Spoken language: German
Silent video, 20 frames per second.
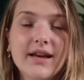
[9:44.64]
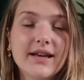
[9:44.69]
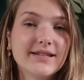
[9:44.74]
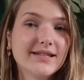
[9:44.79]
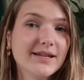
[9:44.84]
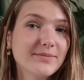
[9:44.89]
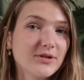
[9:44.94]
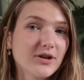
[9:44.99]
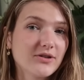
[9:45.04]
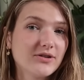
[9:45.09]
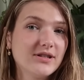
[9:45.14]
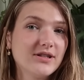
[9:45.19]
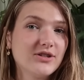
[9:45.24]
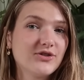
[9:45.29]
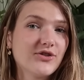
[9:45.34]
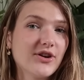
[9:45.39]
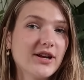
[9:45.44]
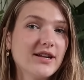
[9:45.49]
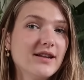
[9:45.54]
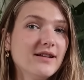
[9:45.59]
Es gibt ja auch die
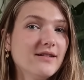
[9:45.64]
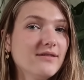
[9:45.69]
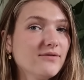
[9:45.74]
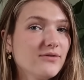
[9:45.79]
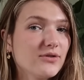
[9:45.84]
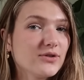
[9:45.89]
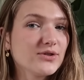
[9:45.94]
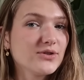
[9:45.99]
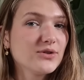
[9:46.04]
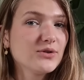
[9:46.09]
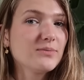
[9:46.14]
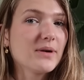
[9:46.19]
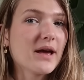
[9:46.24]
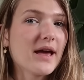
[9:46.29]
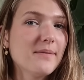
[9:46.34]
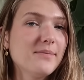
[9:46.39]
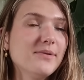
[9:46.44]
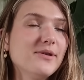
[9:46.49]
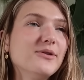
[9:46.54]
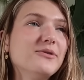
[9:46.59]
Trade-In-Funktion bei
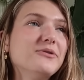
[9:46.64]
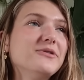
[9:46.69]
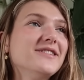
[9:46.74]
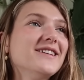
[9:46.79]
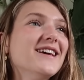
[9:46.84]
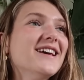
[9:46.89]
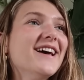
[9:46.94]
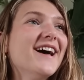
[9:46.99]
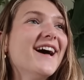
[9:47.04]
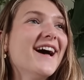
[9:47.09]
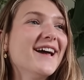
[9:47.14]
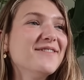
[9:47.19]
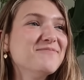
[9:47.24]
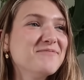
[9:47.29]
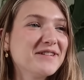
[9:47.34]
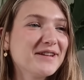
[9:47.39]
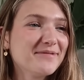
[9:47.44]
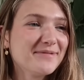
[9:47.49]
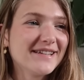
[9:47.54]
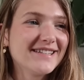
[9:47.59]
Apple und ein
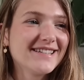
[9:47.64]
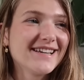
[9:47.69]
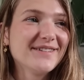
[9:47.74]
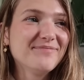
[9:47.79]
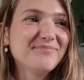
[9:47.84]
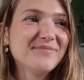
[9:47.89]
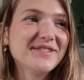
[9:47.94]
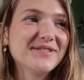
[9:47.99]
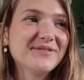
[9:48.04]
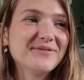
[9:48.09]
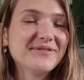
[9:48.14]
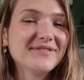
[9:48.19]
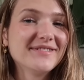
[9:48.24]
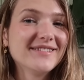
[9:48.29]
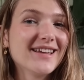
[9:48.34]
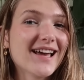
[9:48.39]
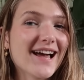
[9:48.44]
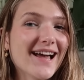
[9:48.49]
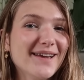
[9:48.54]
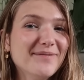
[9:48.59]
Mitarbeiter hat mir so einen
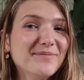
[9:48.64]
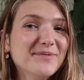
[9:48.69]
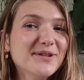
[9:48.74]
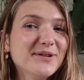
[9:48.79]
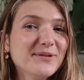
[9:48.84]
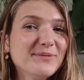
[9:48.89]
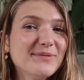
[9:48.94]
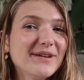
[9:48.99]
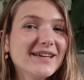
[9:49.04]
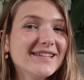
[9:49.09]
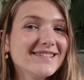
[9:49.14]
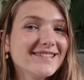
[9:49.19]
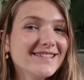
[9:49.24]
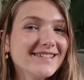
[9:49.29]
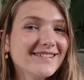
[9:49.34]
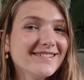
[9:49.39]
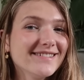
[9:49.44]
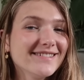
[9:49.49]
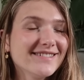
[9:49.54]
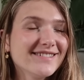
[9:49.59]
Geheimtipp
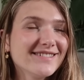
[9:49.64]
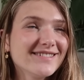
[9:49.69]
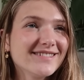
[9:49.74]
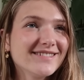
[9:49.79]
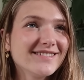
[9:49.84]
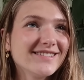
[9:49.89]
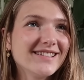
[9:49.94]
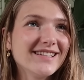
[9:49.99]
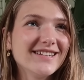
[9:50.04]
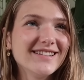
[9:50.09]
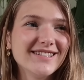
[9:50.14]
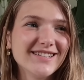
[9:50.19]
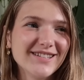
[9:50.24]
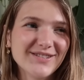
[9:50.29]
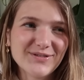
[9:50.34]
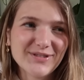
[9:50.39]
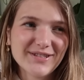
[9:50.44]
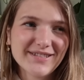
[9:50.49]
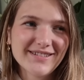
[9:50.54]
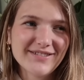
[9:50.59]
erzählt, den ich
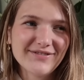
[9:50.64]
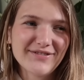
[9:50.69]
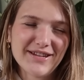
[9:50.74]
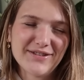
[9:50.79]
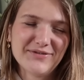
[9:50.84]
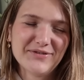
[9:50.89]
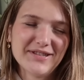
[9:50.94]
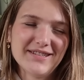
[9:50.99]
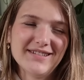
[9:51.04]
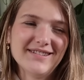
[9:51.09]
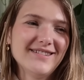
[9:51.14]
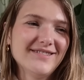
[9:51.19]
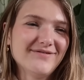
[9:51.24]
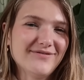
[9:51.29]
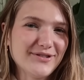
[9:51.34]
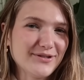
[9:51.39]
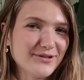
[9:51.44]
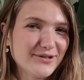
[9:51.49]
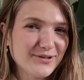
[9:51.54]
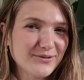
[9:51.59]
nicht wusste. Vielleicht wusstest,
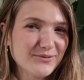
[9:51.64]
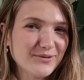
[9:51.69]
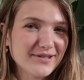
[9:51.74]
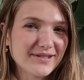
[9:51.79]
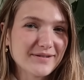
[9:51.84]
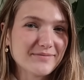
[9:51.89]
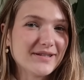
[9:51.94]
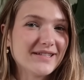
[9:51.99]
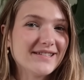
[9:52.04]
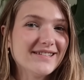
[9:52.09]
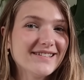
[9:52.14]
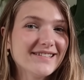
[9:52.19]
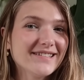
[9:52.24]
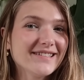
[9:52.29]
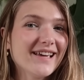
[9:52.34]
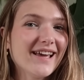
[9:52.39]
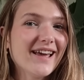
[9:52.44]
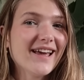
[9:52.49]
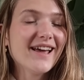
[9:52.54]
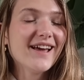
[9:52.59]
wusstest du es, aber ich nicht.
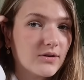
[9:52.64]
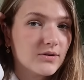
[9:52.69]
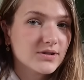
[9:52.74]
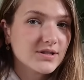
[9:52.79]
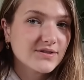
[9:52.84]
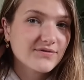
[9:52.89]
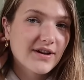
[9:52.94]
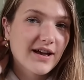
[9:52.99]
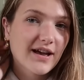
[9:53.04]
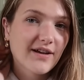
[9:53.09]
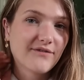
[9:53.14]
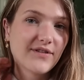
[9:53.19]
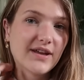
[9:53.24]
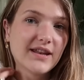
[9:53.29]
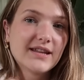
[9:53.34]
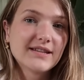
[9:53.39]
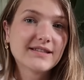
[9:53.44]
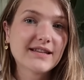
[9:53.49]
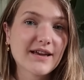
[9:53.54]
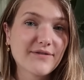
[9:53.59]
Und zwar,
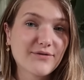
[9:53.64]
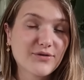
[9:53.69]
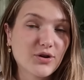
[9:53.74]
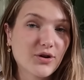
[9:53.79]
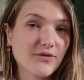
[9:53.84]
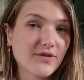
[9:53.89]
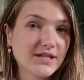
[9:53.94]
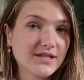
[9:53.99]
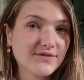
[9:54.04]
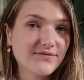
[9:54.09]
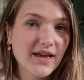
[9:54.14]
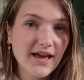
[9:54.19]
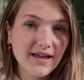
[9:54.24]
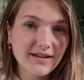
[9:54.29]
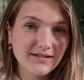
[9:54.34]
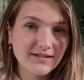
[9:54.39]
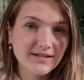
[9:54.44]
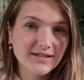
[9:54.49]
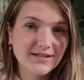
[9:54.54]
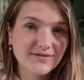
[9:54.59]
wenn das iPhone noch was
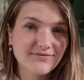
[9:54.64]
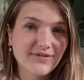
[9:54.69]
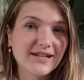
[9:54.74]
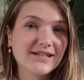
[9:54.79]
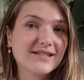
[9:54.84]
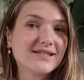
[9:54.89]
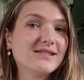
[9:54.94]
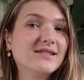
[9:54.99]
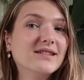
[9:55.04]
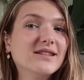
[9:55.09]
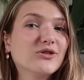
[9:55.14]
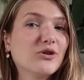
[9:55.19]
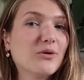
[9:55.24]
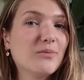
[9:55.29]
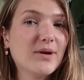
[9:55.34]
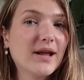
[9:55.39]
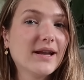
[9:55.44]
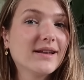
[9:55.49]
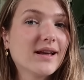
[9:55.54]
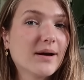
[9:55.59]
wert ist, weil es nicht
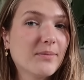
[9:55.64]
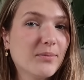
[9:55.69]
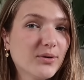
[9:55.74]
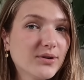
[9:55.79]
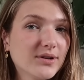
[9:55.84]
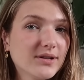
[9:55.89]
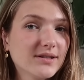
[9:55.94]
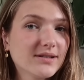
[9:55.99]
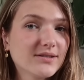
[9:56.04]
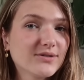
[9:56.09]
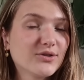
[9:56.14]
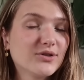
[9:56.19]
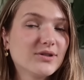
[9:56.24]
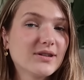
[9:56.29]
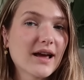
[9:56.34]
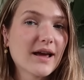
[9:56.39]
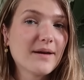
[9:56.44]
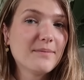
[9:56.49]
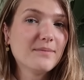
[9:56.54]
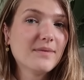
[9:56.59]
komplett kaputt ist
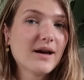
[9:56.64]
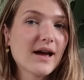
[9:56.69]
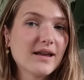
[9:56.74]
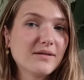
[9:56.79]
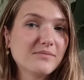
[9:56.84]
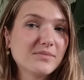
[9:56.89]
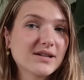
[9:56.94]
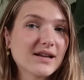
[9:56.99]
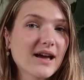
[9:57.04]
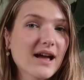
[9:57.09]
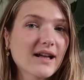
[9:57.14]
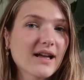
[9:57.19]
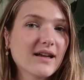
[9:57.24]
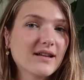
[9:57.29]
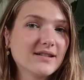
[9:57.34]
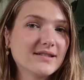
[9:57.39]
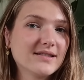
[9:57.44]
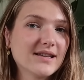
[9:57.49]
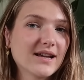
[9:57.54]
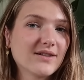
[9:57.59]
und einem ein Betrag
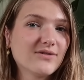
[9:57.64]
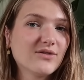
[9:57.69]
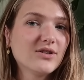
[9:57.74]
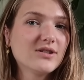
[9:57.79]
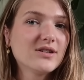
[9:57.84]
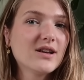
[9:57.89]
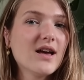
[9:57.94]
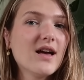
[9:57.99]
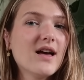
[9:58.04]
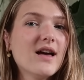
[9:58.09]
angezeigt wird,